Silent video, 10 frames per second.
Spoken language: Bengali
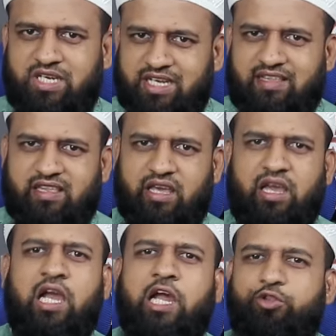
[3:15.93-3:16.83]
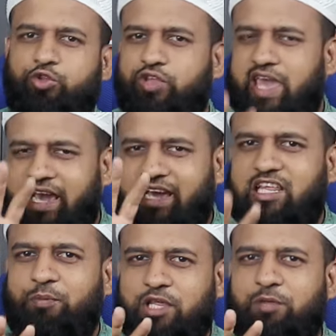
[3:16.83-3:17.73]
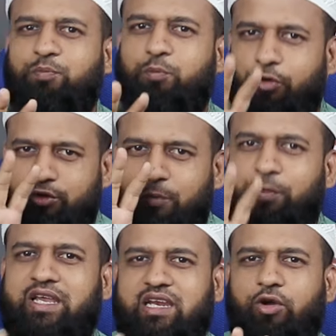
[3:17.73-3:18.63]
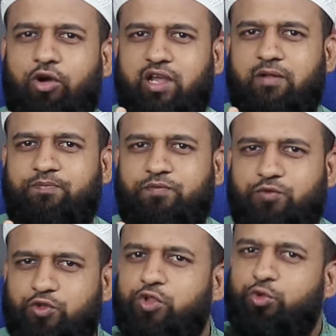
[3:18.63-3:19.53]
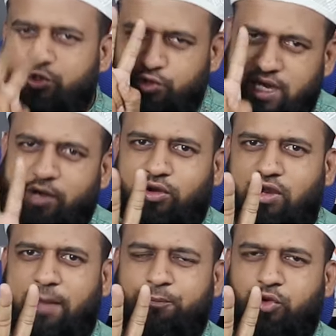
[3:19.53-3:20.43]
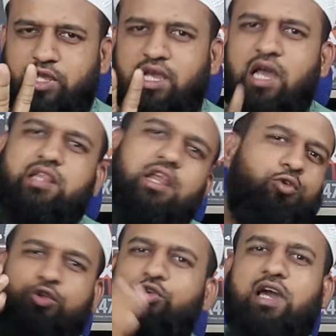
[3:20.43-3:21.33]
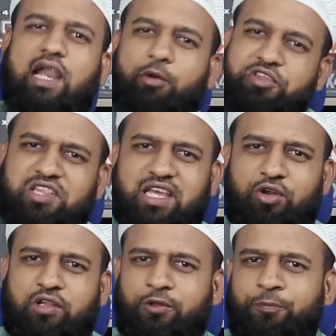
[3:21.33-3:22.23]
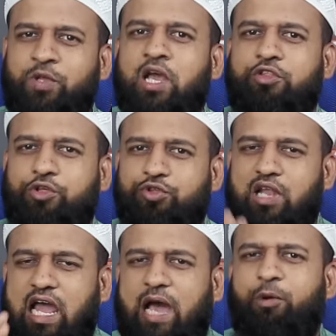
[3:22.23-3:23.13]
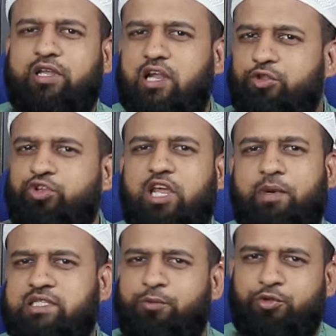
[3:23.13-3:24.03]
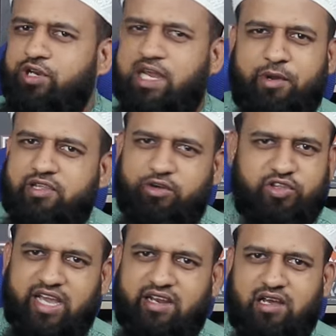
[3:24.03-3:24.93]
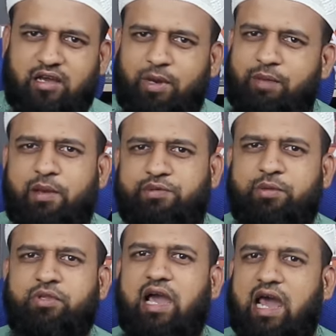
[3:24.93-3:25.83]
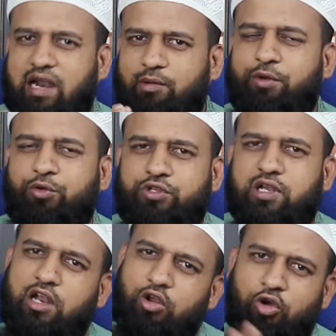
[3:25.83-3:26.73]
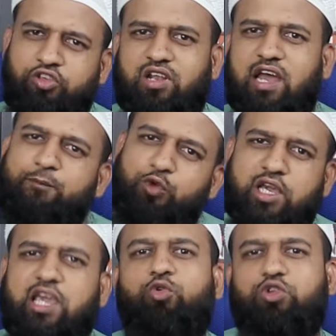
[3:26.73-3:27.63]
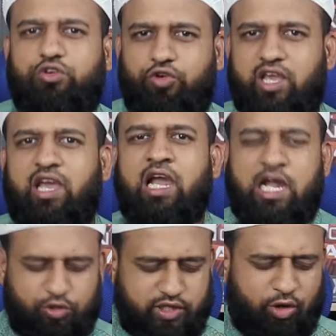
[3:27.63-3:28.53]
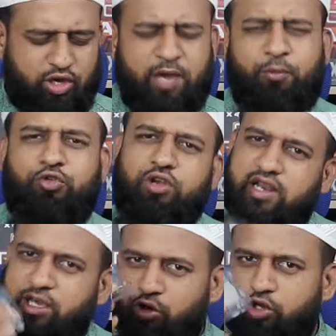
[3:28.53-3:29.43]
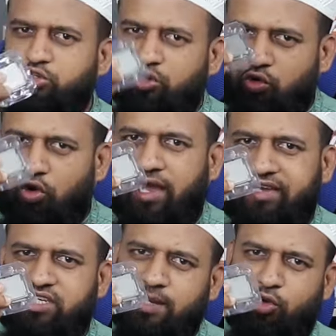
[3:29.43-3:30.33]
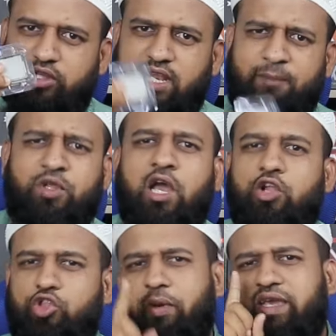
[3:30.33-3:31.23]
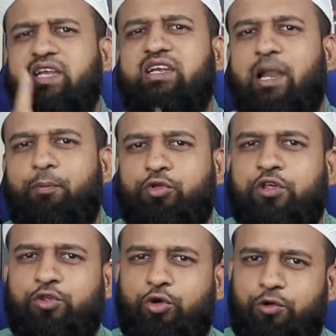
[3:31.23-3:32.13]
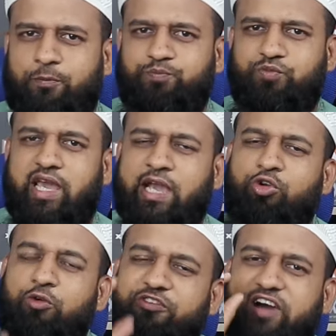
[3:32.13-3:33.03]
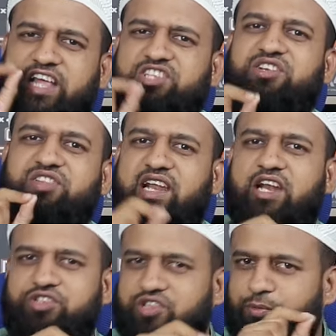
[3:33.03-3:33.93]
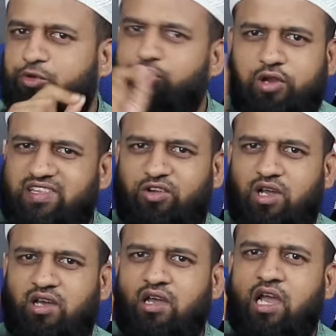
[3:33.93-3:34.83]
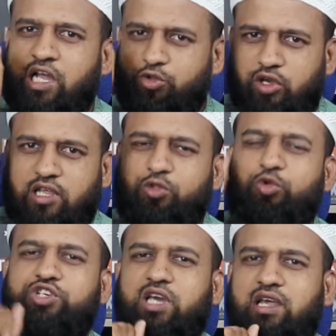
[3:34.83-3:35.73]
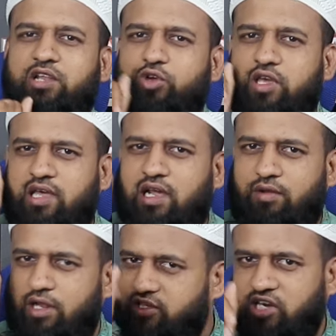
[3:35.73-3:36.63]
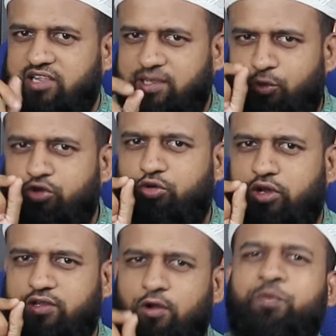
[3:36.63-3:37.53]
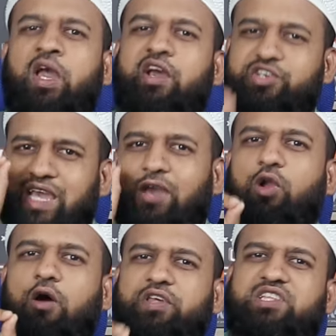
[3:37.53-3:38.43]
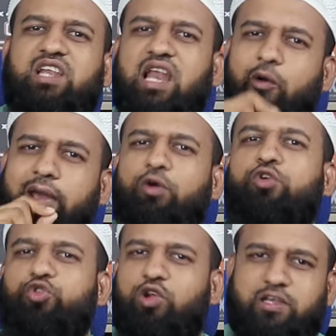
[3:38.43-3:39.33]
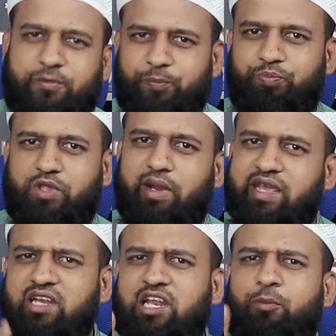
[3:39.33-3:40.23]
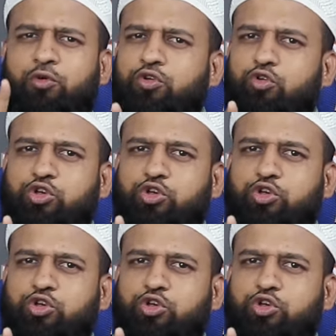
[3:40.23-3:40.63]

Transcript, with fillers: ঠিক আছে তো যদি এক হাজার পিস বছর বিক্রি হয় যদি দুইশো টাকা করেও লাভ করি তাহলে কত টাকা লাভ হয় চিন্তা করেন তো তো যদি লাভ হয় তাহলে দুই চার পাঁচটা বছর ড্যামেজ দেওয়া যায় না ভাই ব্যবসা বিদ্যা হালালভাবে করতে গেলে লস লাভ দুইটাকেই করতে হয় তো যাই হোক এই পোস্টারটা রিকন্ডিশন খোলা আসে বলে দিলাম তবে ইন্টেল প্রসেসর এখনও ফার্স্ট জেনারেশন যে প্রসেসরগুলো ছিল না দুই সালে দুই সালে যে প্রসেসরগুলো ছিল সেগুলোও স্টিল নাও এখনও চলে মানে ইন্টেল প্রসেসর